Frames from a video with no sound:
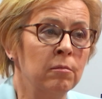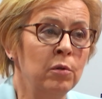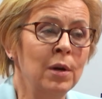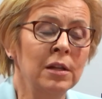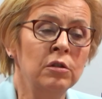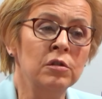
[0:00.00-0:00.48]
e,
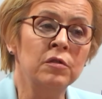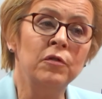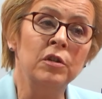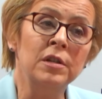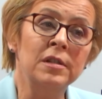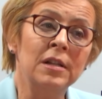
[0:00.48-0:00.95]
była to
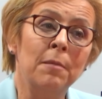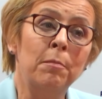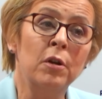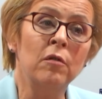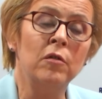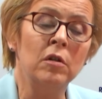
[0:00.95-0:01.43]
swoista
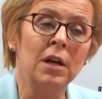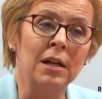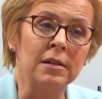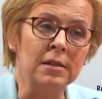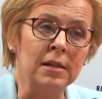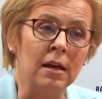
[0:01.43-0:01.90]

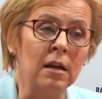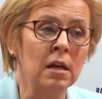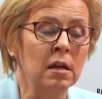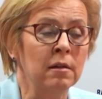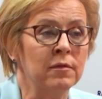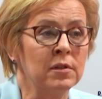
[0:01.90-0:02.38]
prowokacja
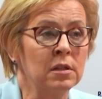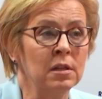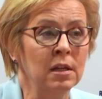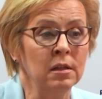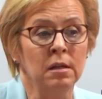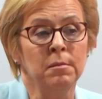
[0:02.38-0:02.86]

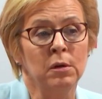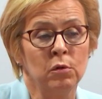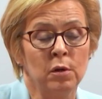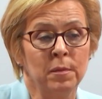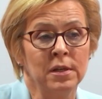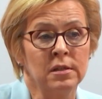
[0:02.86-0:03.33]
względem
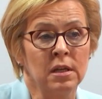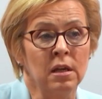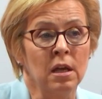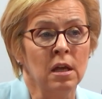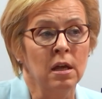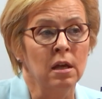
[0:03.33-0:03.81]

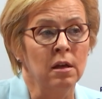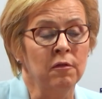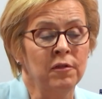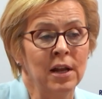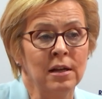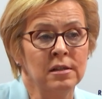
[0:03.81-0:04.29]
Europejskiej
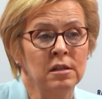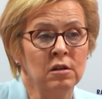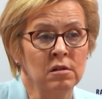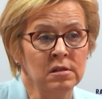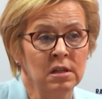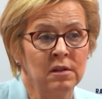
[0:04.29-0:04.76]
Frakcji
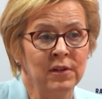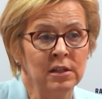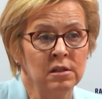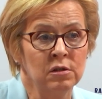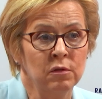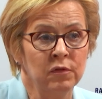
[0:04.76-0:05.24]

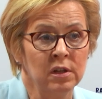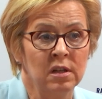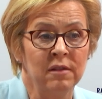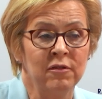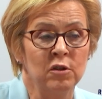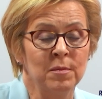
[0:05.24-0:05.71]
Konserwatystów i
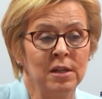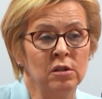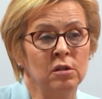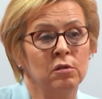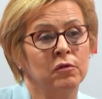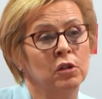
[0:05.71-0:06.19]

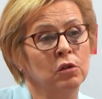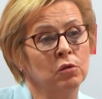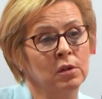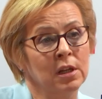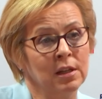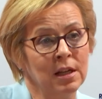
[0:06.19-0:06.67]
Reformatorów, do
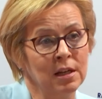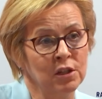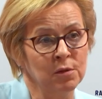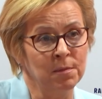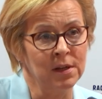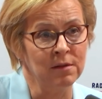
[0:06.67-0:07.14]
której
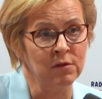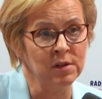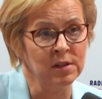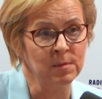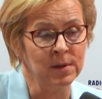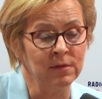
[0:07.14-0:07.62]
należy
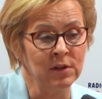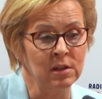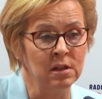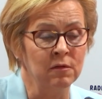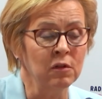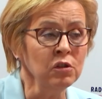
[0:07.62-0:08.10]
Prawo i
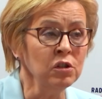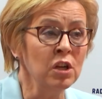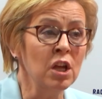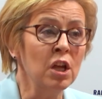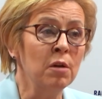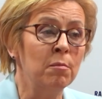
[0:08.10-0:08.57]
Sprawiedliwość,
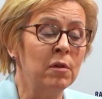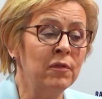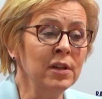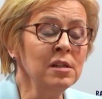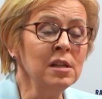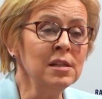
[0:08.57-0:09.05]
bo
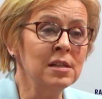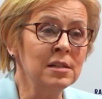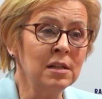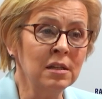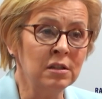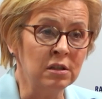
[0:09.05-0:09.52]
wedle
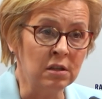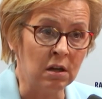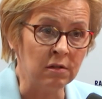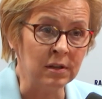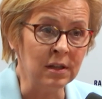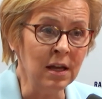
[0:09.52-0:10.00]
zasad zasady
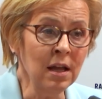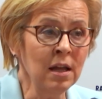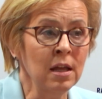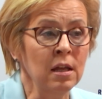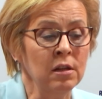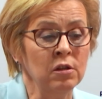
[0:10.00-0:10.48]
Donta,
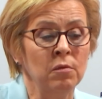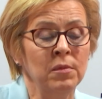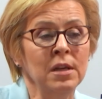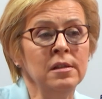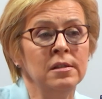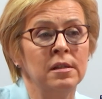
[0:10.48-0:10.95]
to
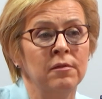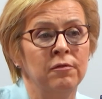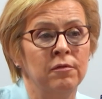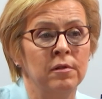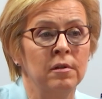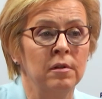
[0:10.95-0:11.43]
miejsce
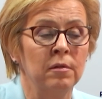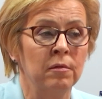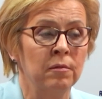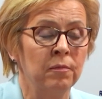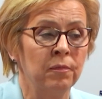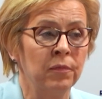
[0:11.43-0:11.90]
w
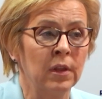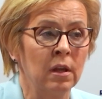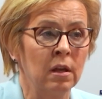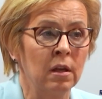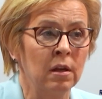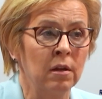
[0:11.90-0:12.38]

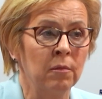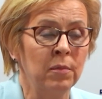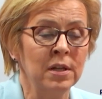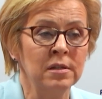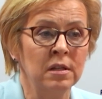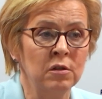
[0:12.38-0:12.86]
mm, e,
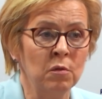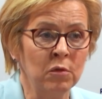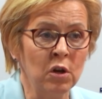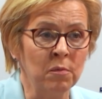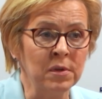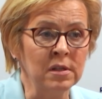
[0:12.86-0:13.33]

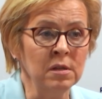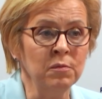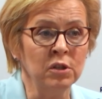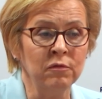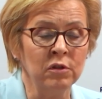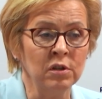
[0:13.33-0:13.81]
prezydium komisji
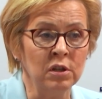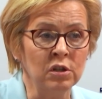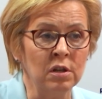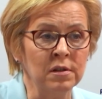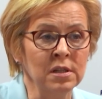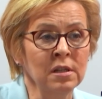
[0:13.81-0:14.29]

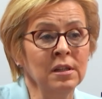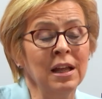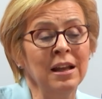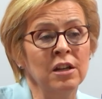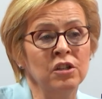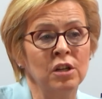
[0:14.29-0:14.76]
przewodniczącej
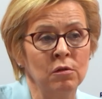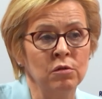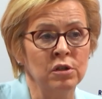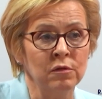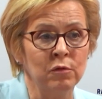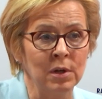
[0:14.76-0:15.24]

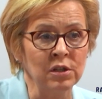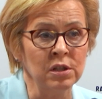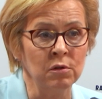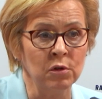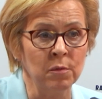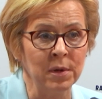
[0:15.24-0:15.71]
należało się
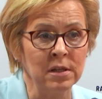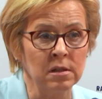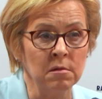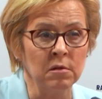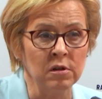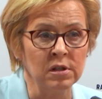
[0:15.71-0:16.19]
właśnie
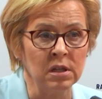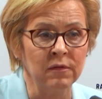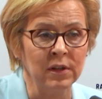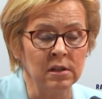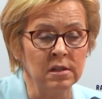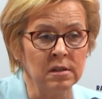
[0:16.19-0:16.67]
europejskim
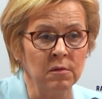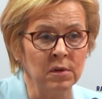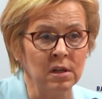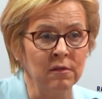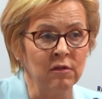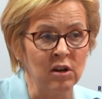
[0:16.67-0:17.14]

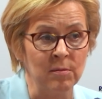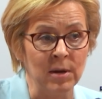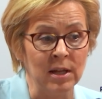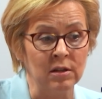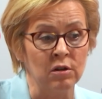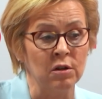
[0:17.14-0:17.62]
konserwatystom i
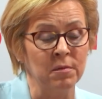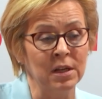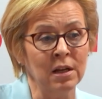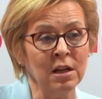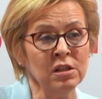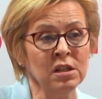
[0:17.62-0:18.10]
reformatorom.
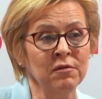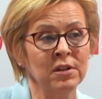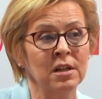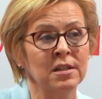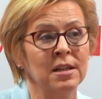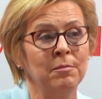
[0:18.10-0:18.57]
I każda
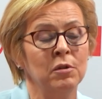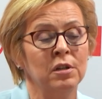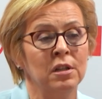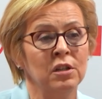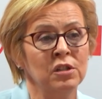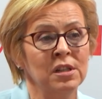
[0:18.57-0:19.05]
frakcja
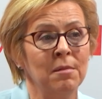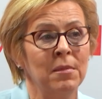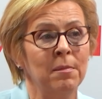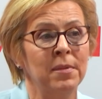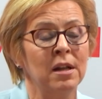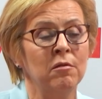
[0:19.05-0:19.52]
polityczna
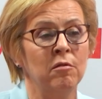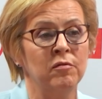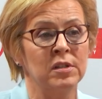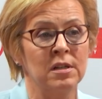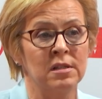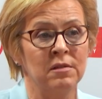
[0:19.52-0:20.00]
ma prawo
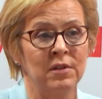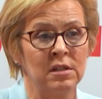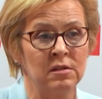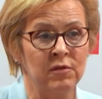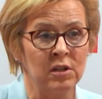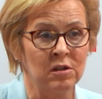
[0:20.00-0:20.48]

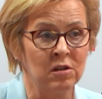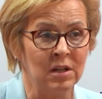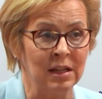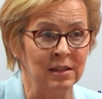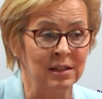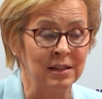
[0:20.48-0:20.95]
wskazywać swojego
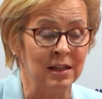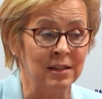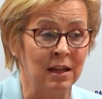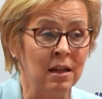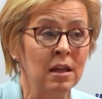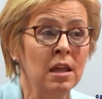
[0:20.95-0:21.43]

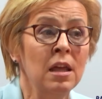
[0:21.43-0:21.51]
kandydata.